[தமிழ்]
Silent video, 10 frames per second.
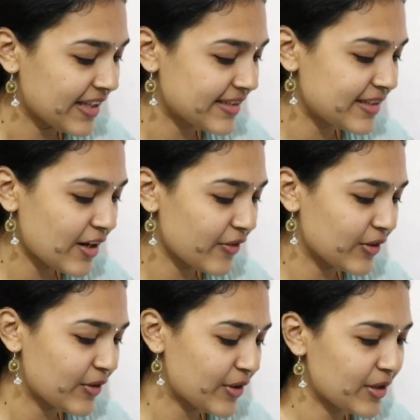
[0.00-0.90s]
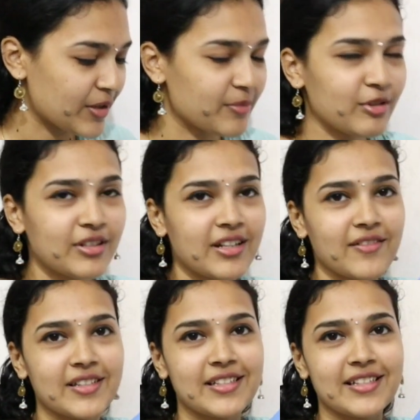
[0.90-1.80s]
எஸ்ரா அவர்களோட புக்கு
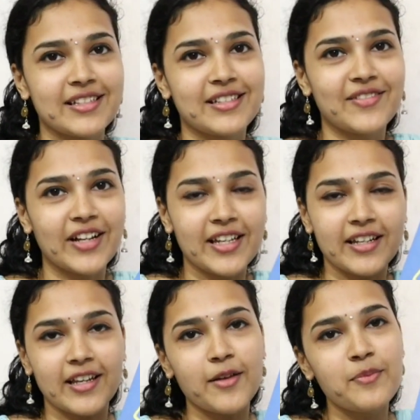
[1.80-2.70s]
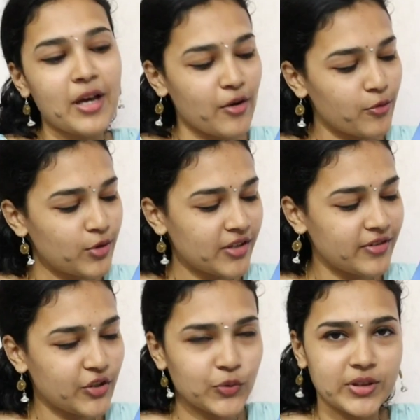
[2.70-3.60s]
நான் வந்து வாங்கியிருக்கேன்
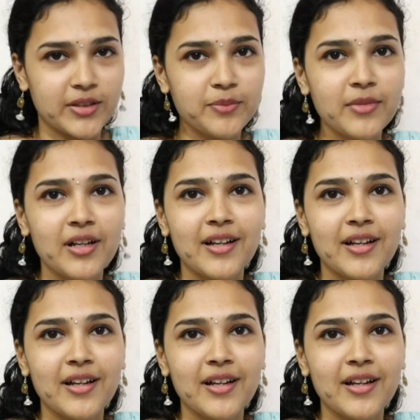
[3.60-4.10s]
உணவு யுத்தம்